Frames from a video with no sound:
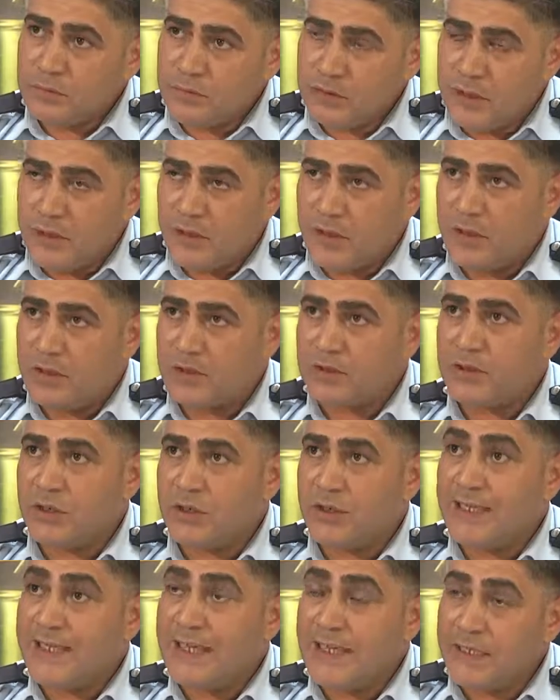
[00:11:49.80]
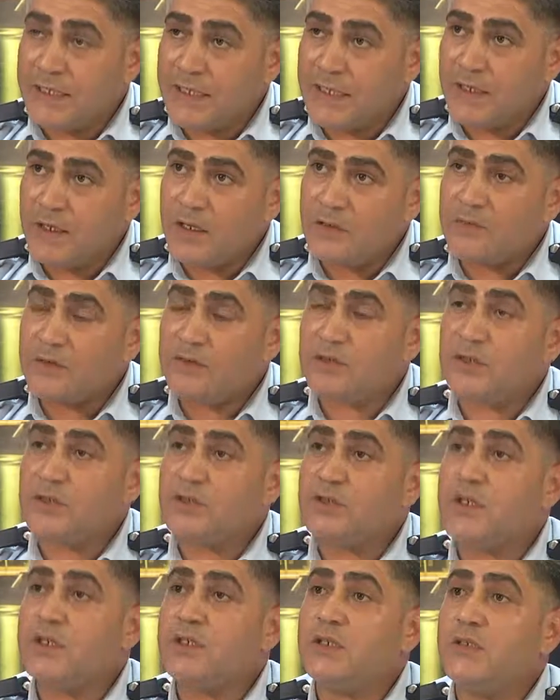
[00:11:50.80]
diğer araçları engellemeyecek
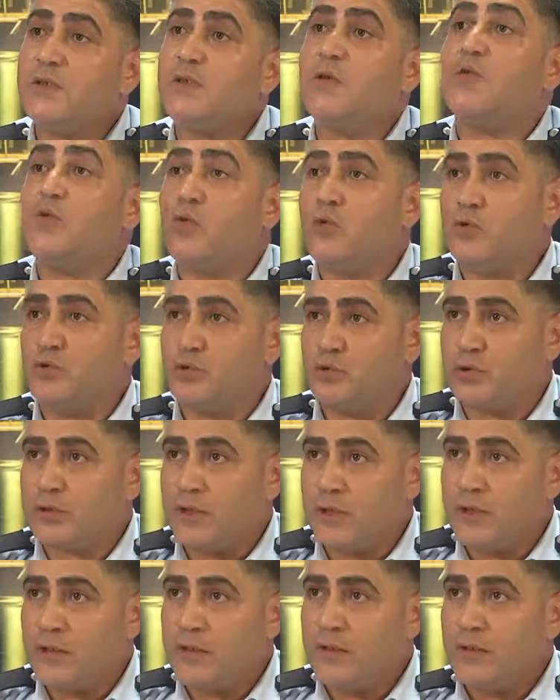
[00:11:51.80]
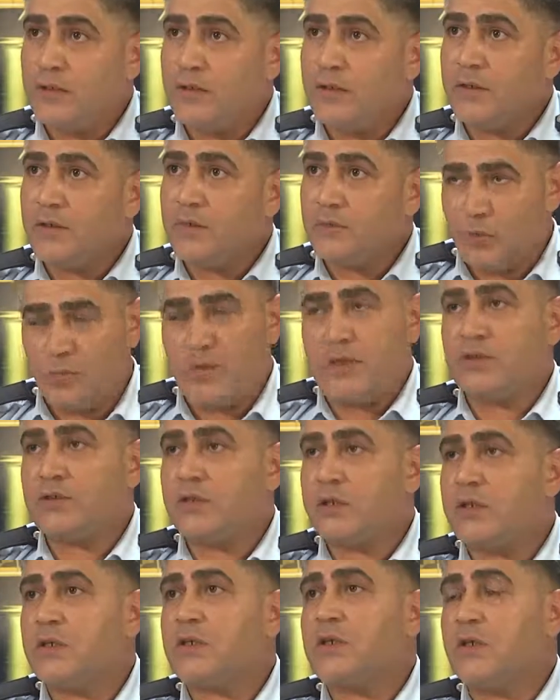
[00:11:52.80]
şekilde olursa bu 5
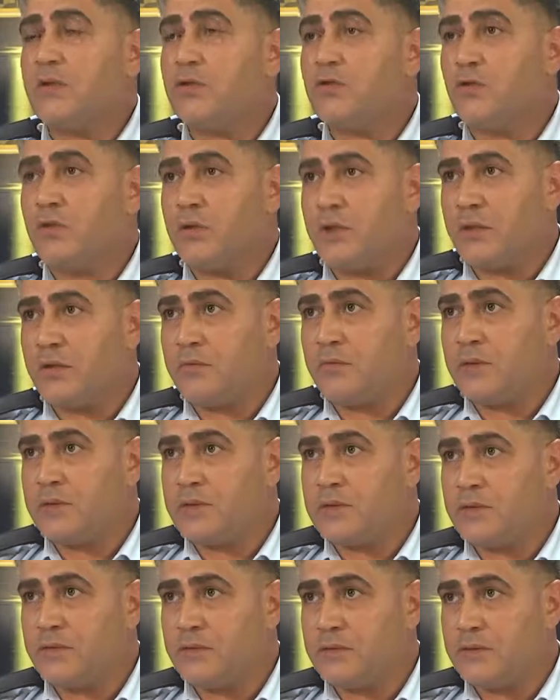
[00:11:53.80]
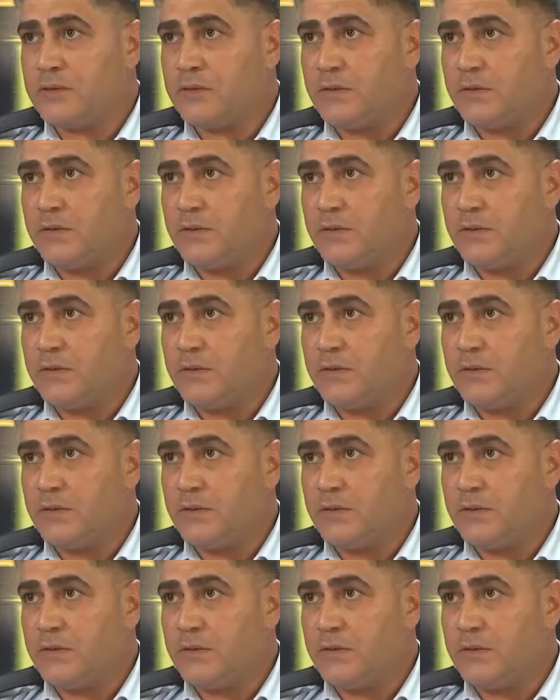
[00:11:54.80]
dakikayı kullanabilirsiniz.